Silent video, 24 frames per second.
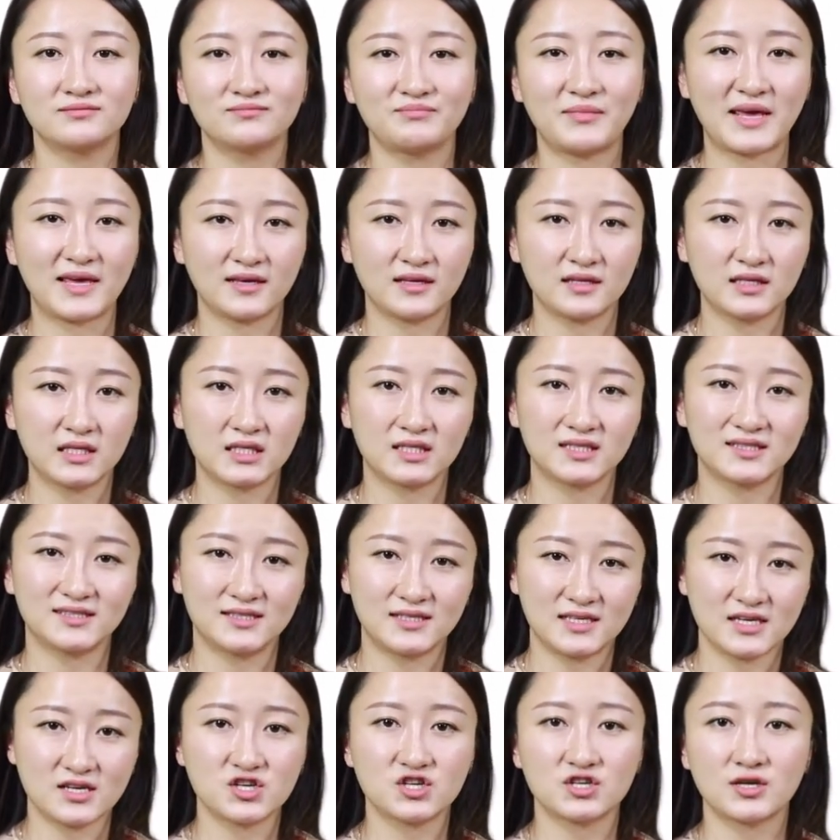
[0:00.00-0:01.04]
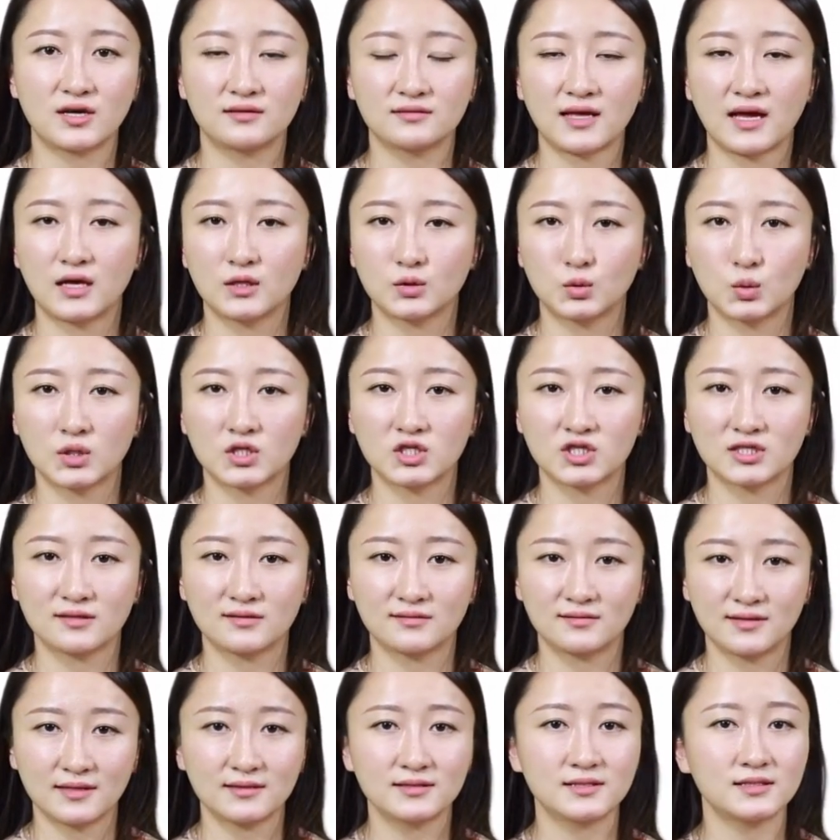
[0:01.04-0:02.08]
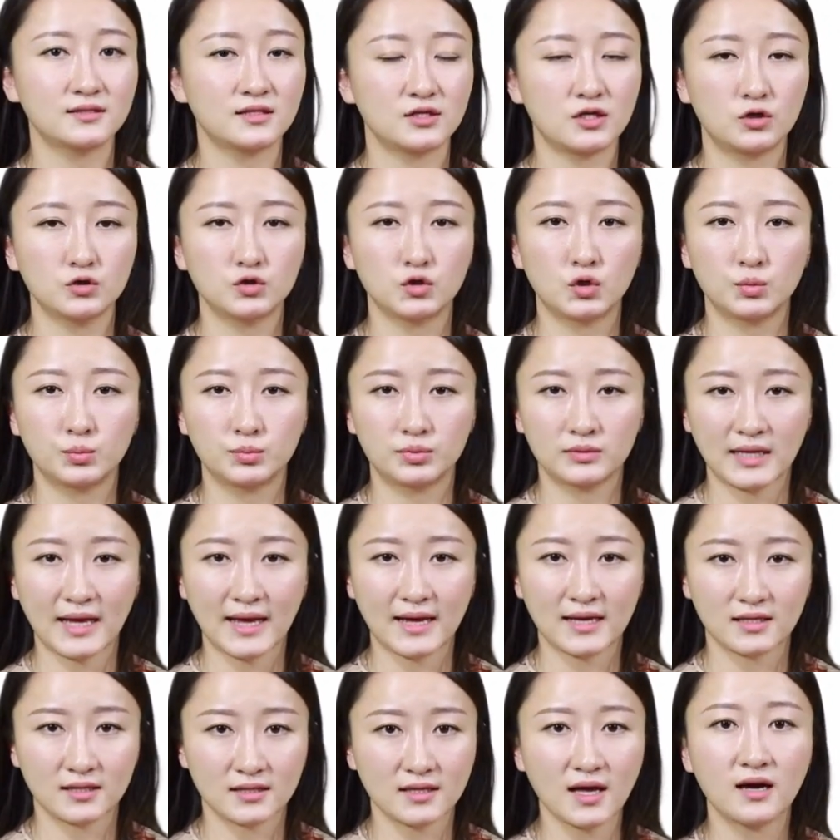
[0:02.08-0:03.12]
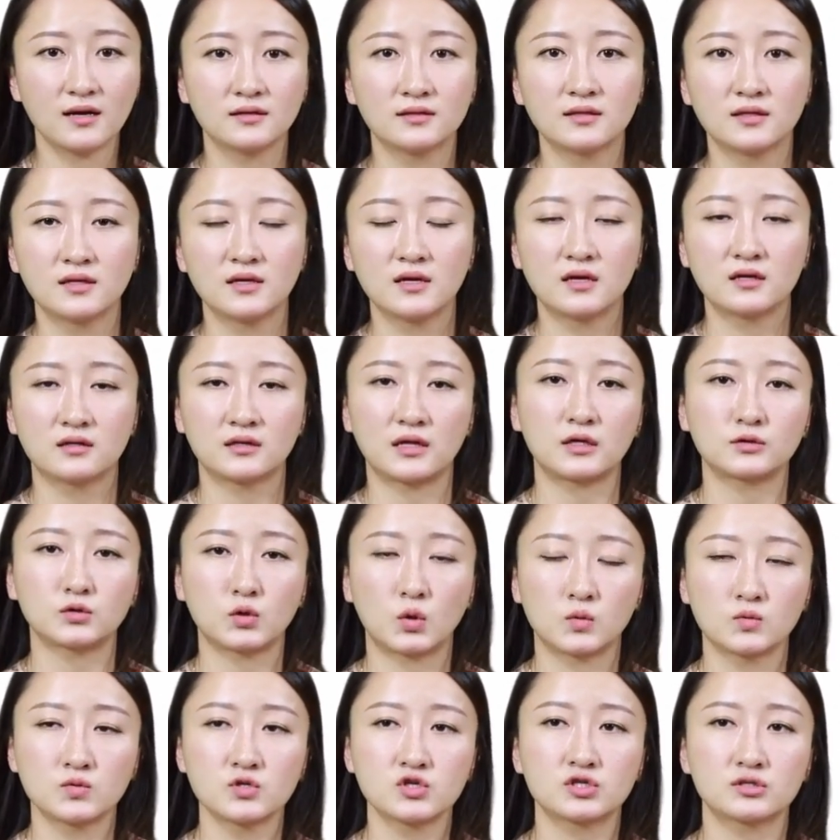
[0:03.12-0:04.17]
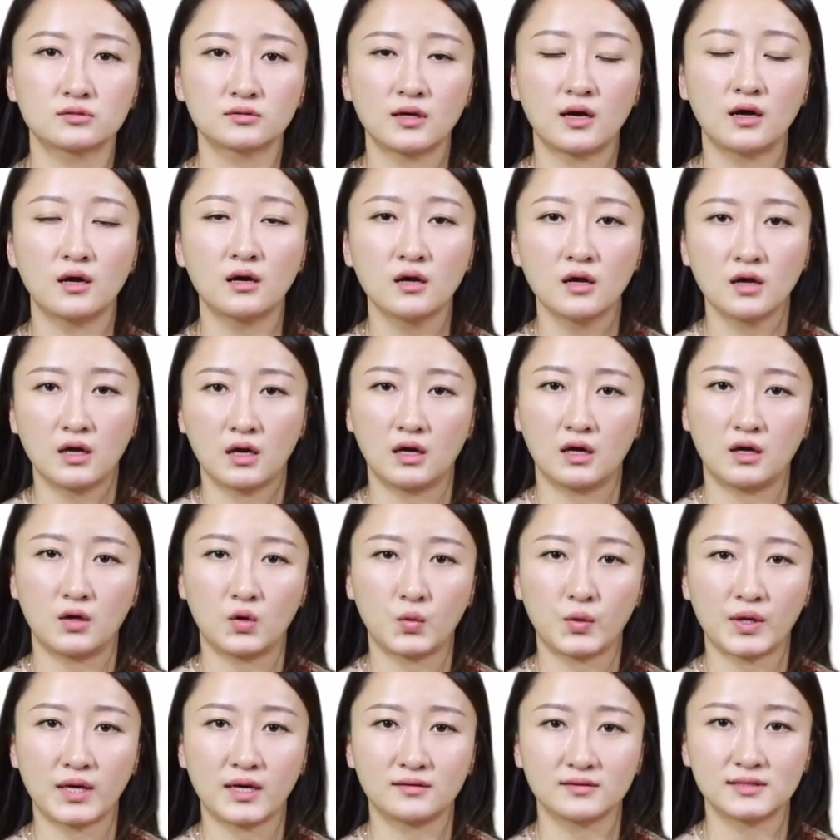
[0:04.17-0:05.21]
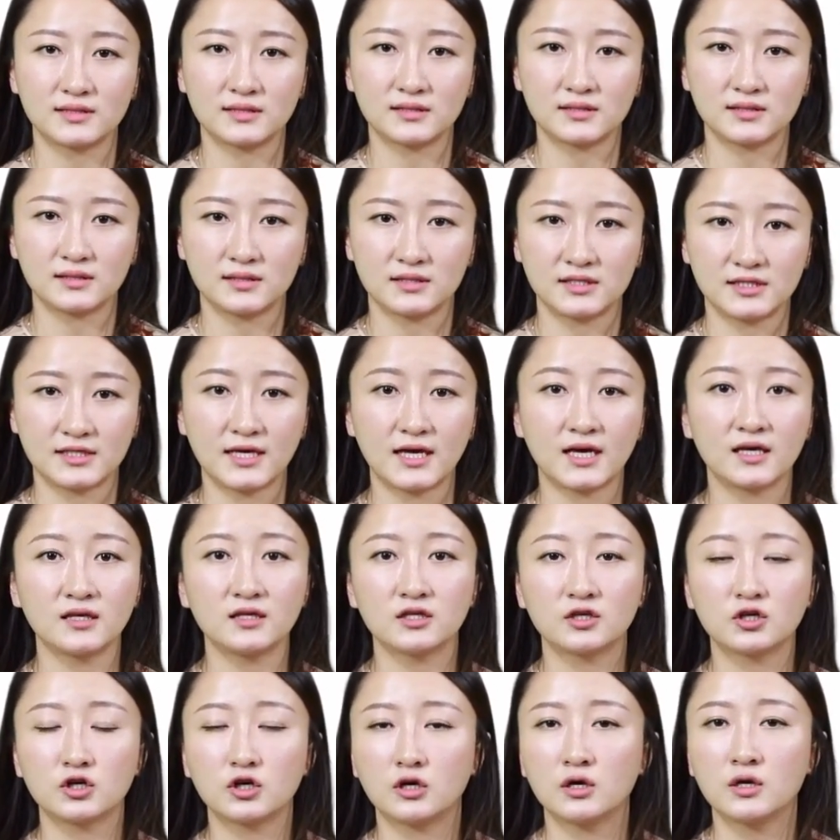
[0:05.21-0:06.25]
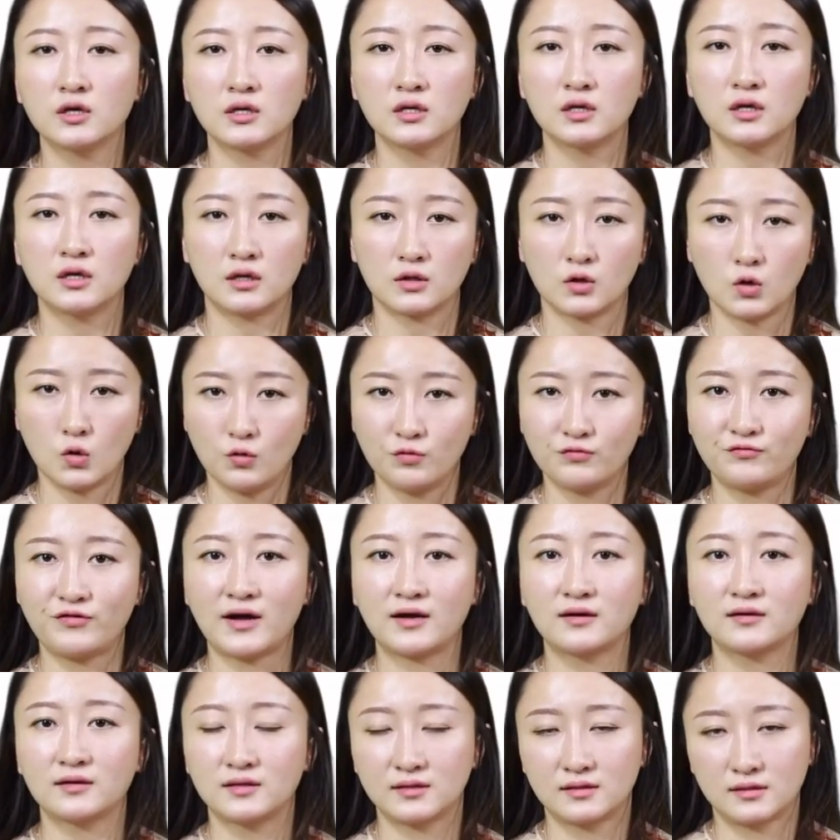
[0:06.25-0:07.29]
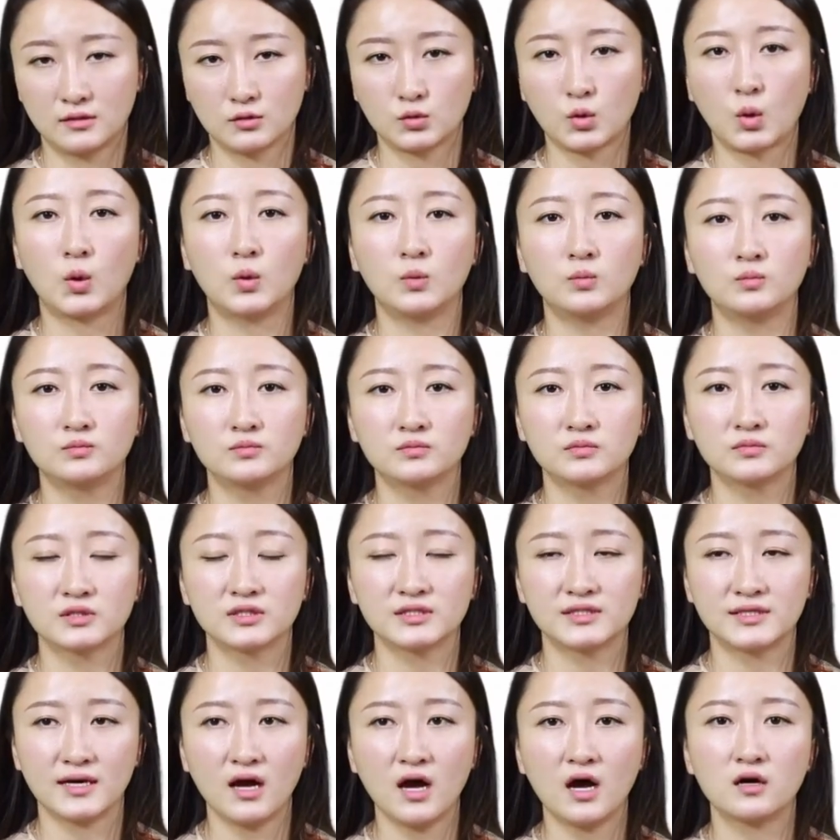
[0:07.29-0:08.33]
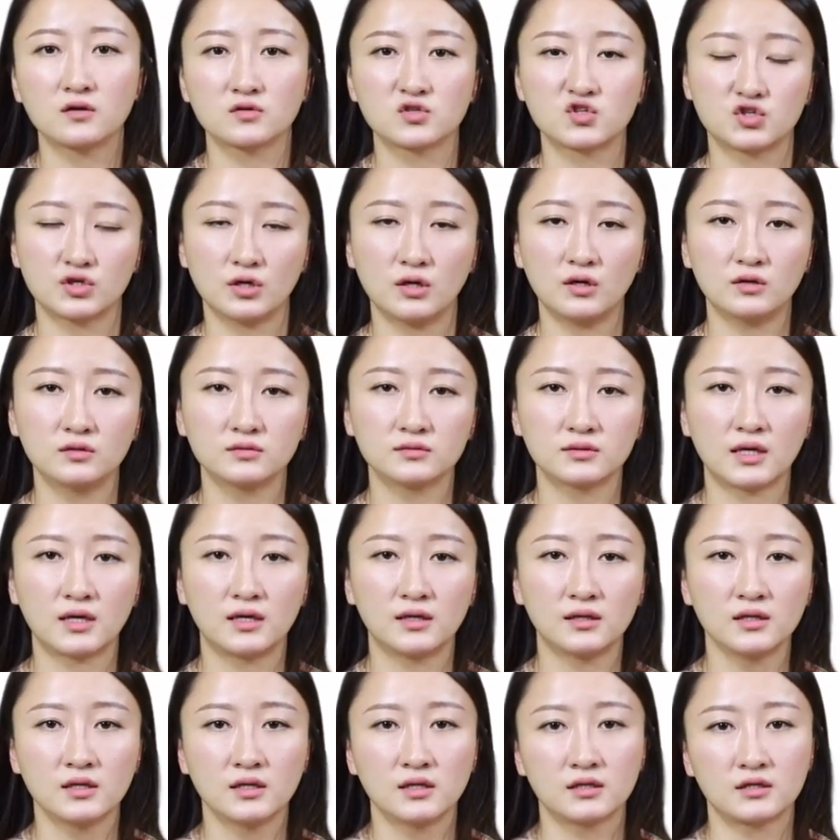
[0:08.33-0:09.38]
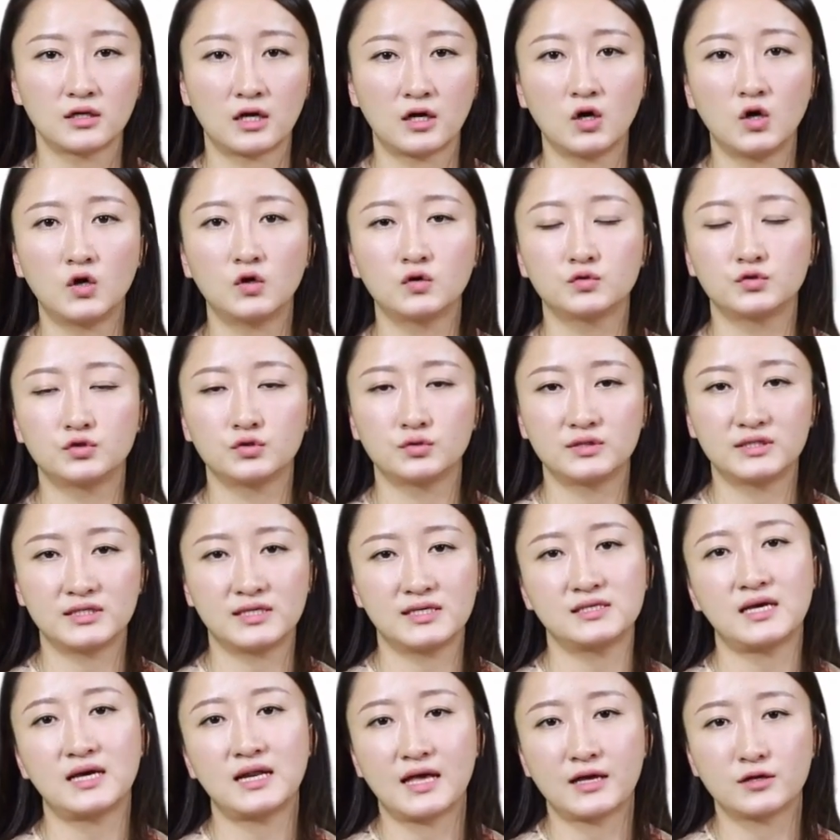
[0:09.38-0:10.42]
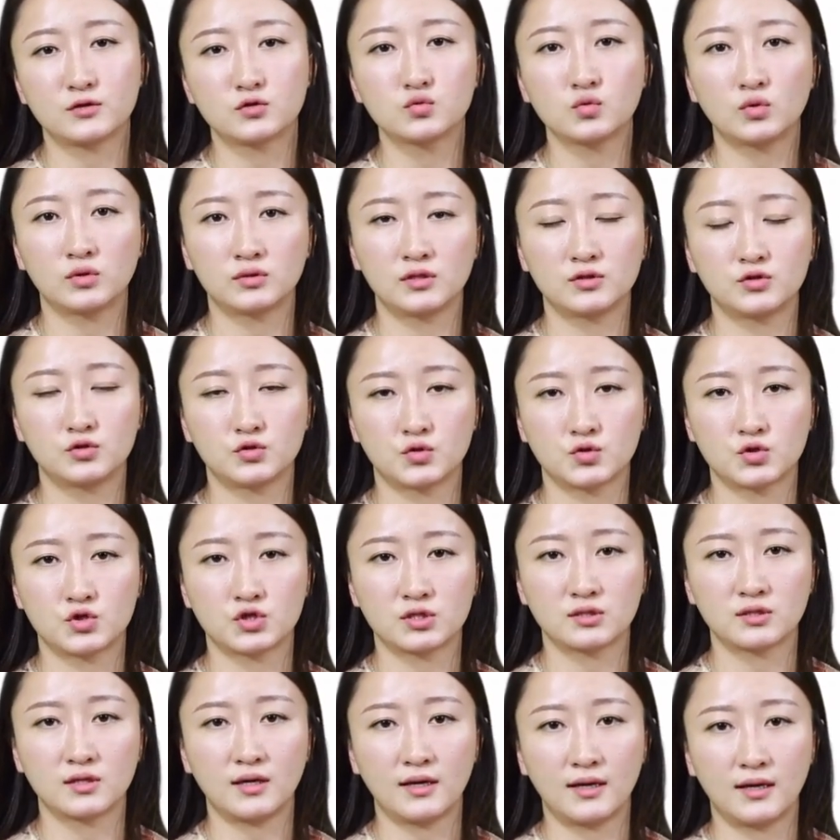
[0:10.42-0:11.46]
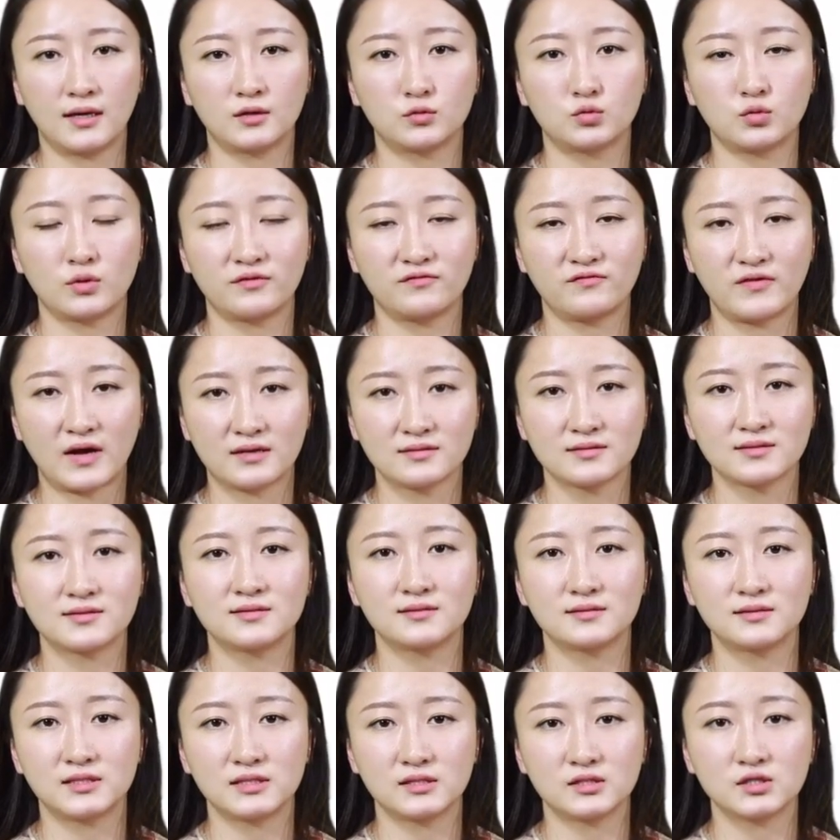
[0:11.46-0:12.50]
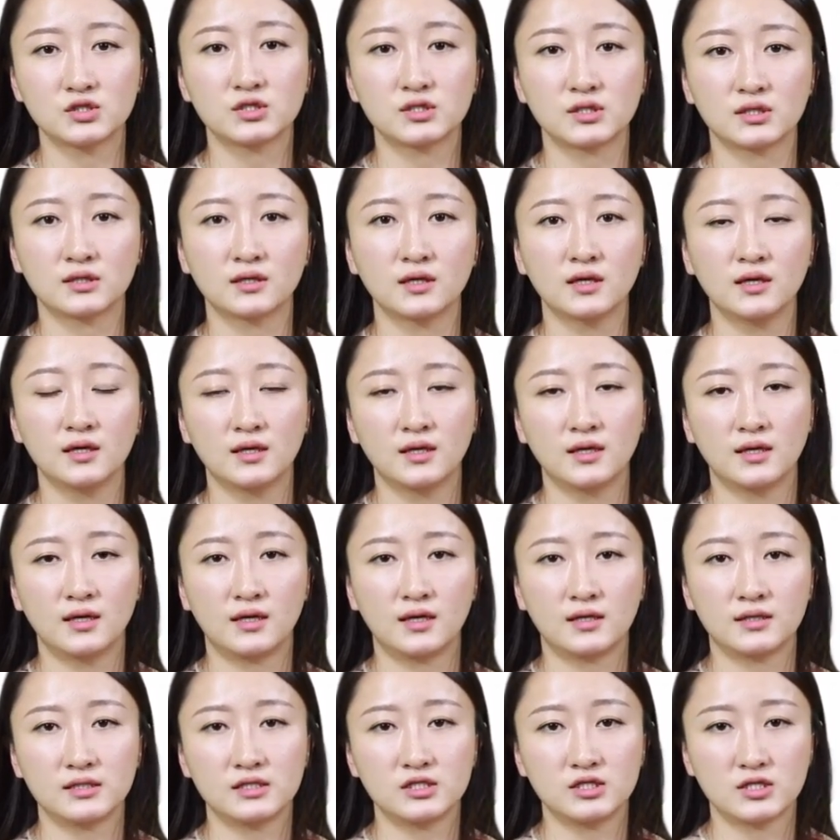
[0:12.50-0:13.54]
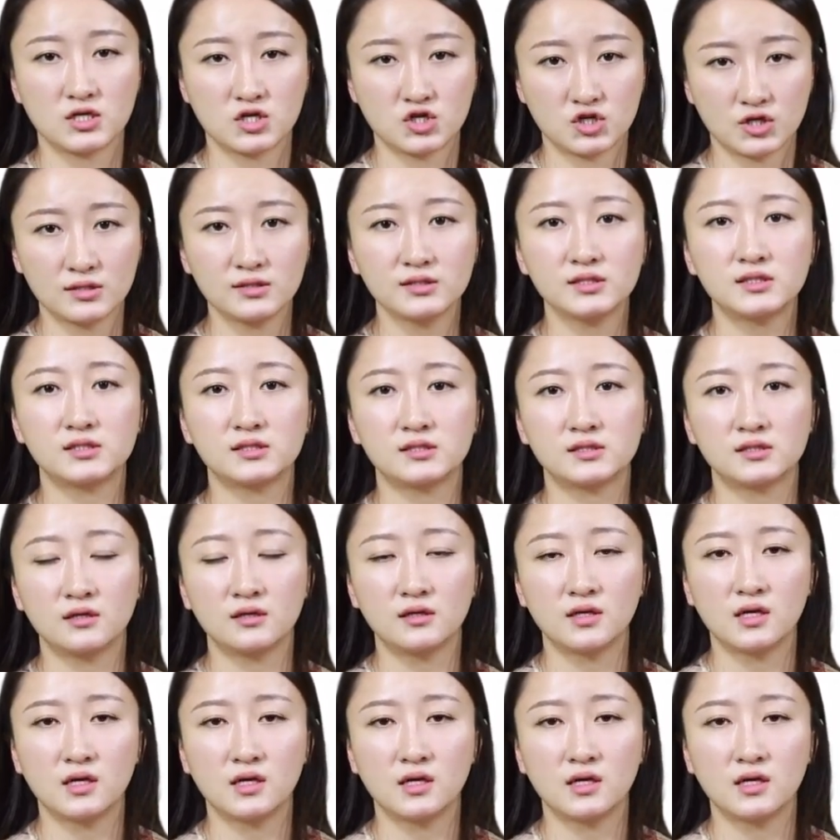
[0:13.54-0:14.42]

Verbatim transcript: 每一个建商他对这个定金的要求不太一样。那同时呢，啊会要进行签一个购房合同，签好之后呢，然后就接下来做的就是啊对房子进行啊一些升级。